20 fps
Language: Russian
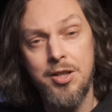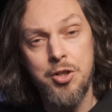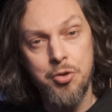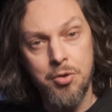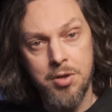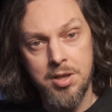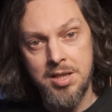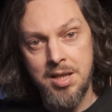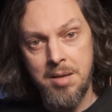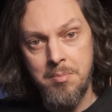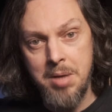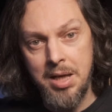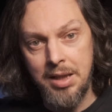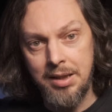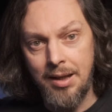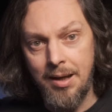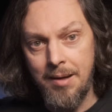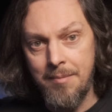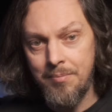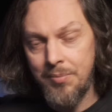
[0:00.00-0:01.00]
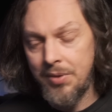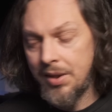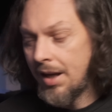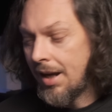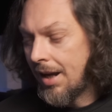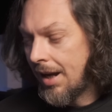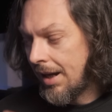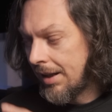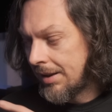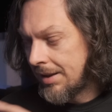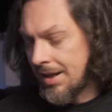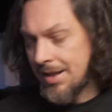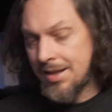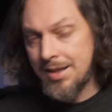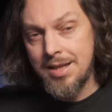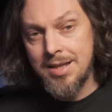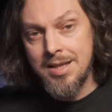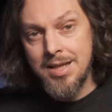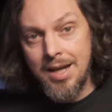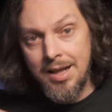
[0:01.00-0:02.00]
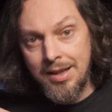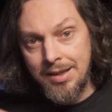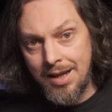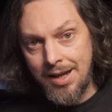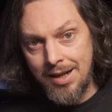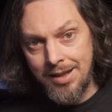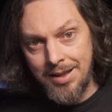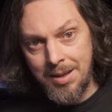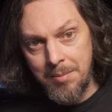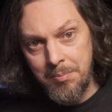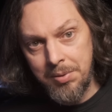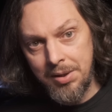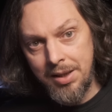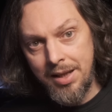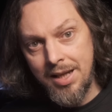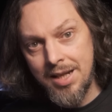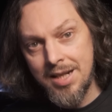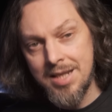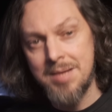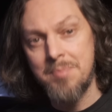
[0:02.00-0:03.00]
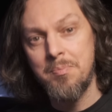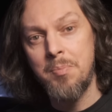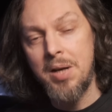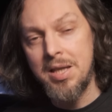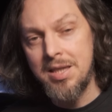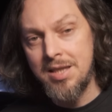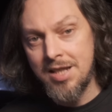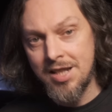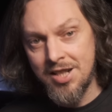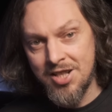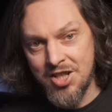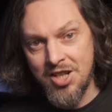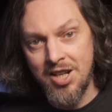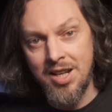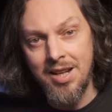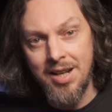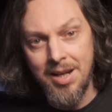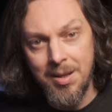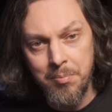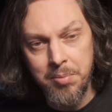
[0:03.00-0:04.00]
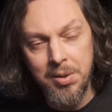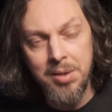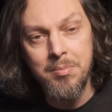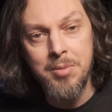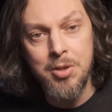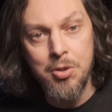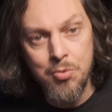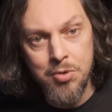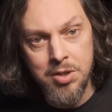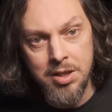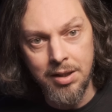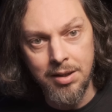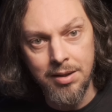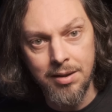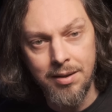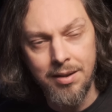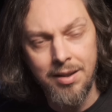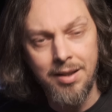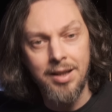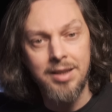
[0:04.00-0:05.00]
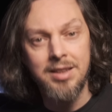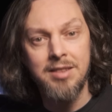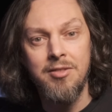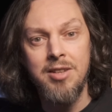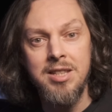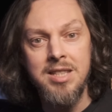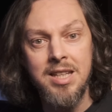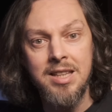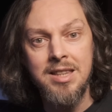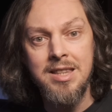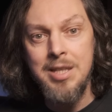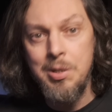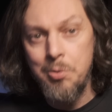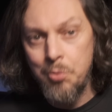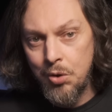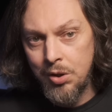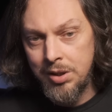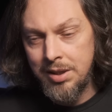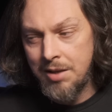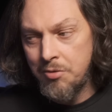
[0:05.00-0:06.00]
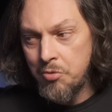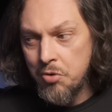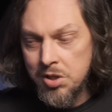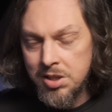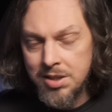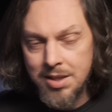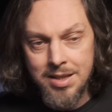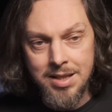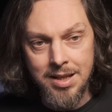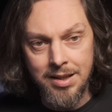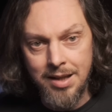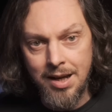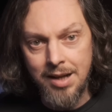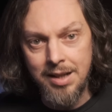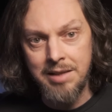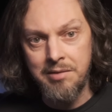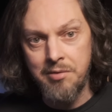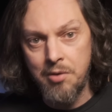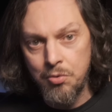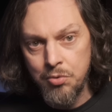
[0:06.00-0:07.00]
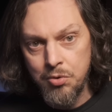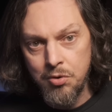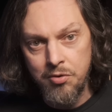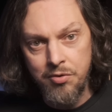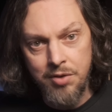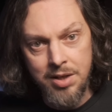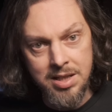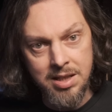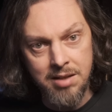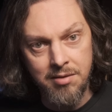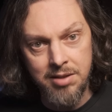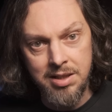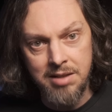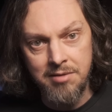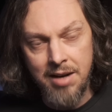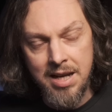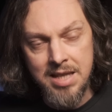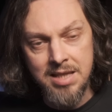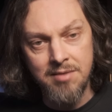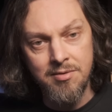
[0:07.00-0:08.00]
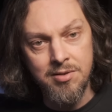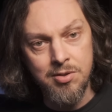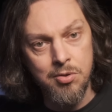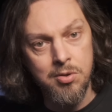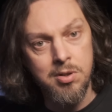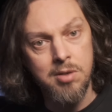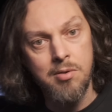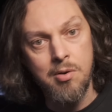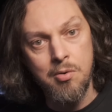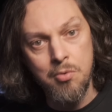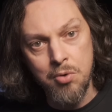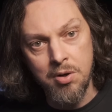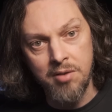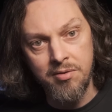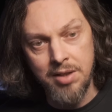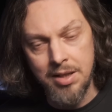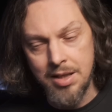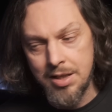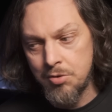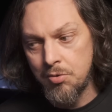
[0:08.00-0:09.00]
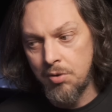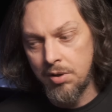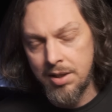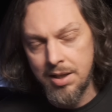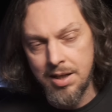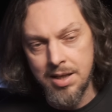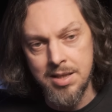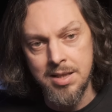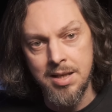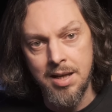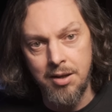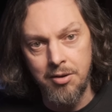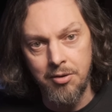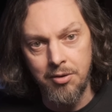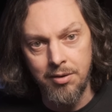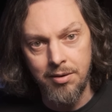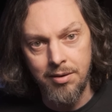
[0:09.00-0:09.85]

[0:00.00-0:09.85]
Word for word: Еще раз, ребята, это стационарный плеер с поддержкой Apple Music. Этого нет ни у одного стационарного аудиофильского девайса высокого уровня, насколько я знаю.